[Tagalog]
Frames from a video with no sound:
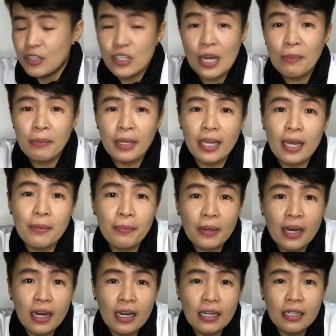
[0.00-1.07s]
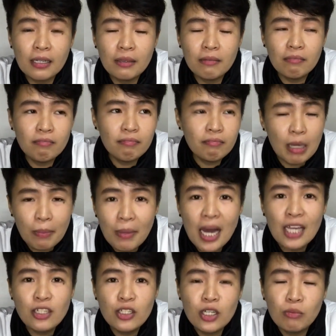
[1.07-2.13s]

Siyempre, kapag baba nyo